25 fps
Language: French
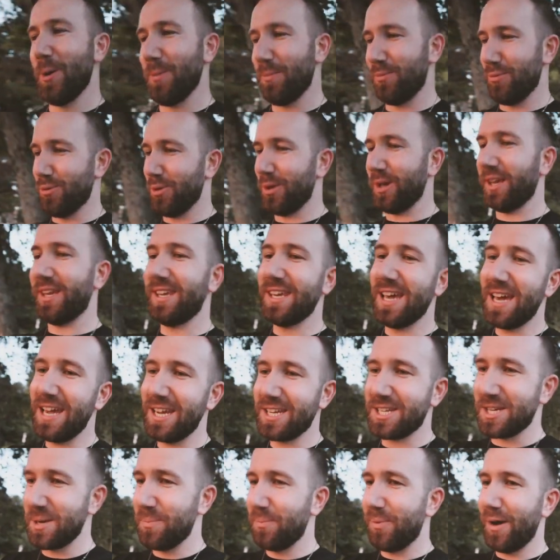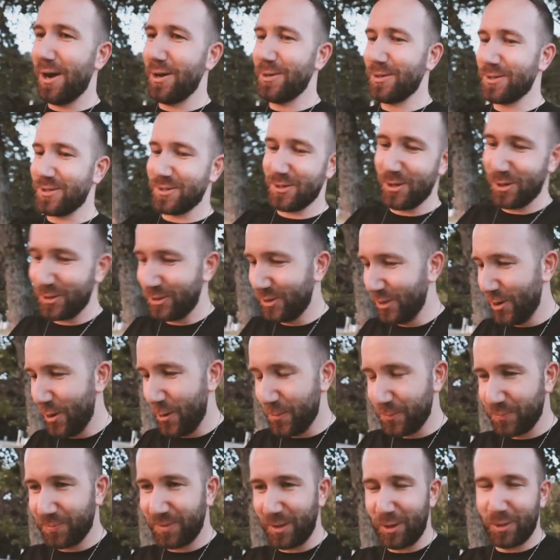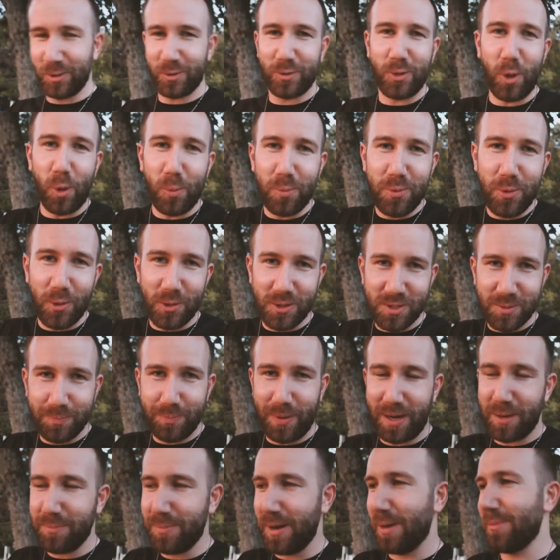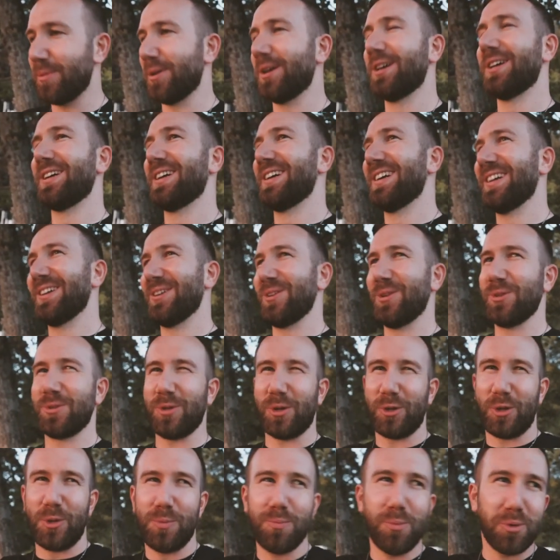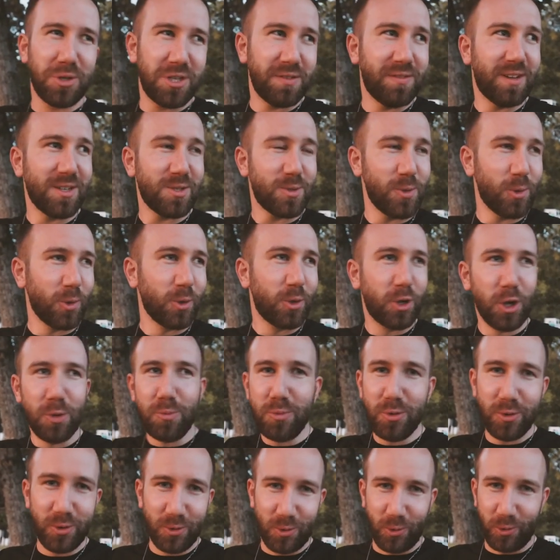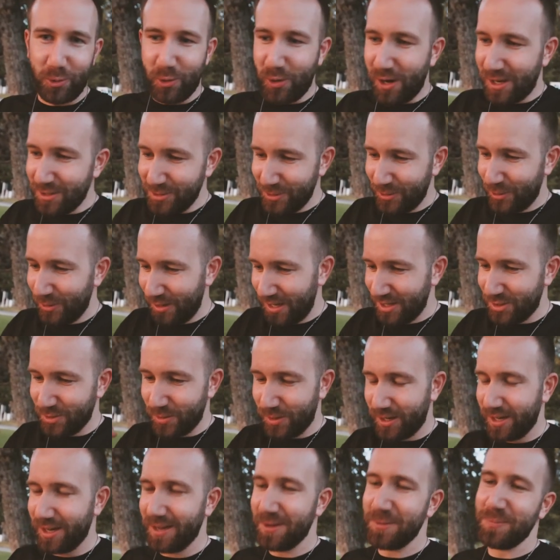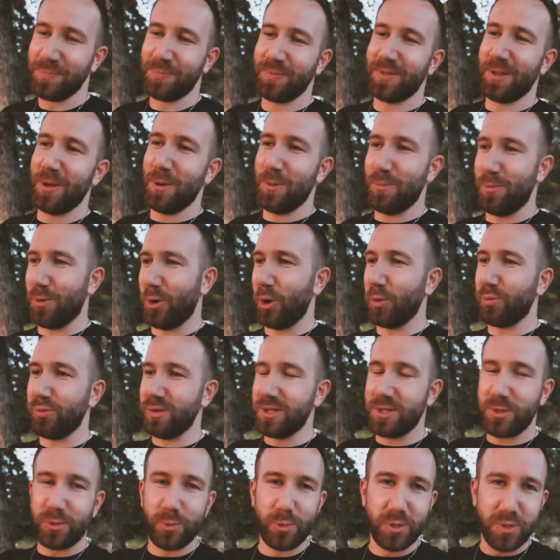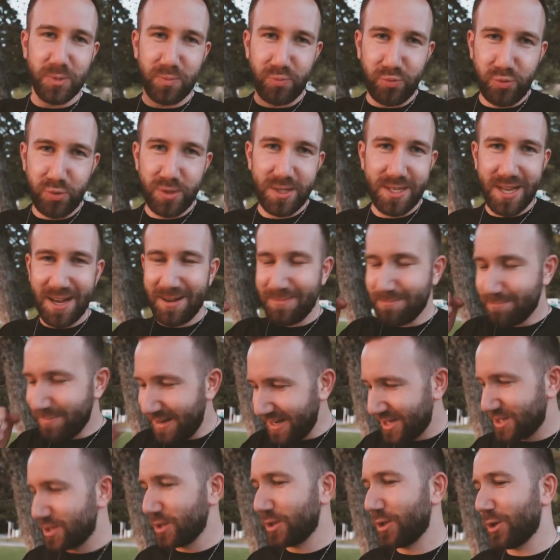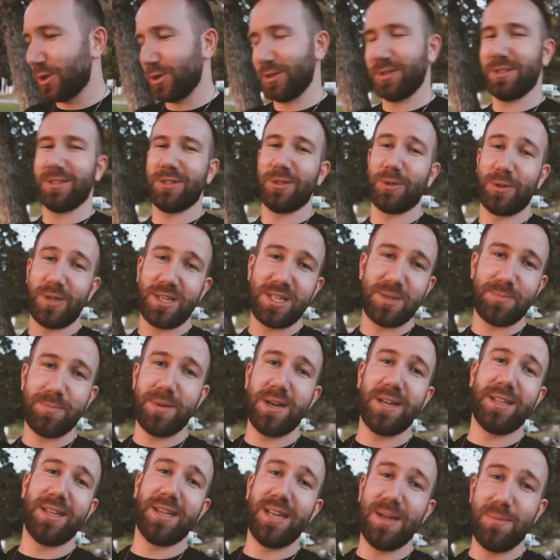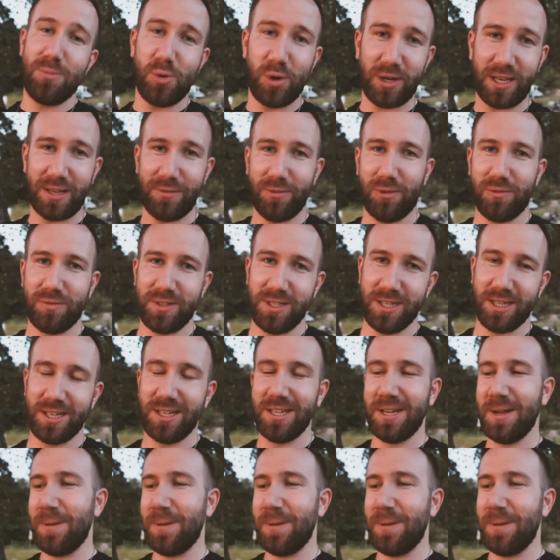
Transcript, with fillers: pour qu'il y ait, je sais pas, une sorte d'ambiance palpable, une sorte de motivation commune qu'on aura durant la soirée, pour qu'on puisse tous puiser un max dedans dans les semaines et les mois qui vont venir.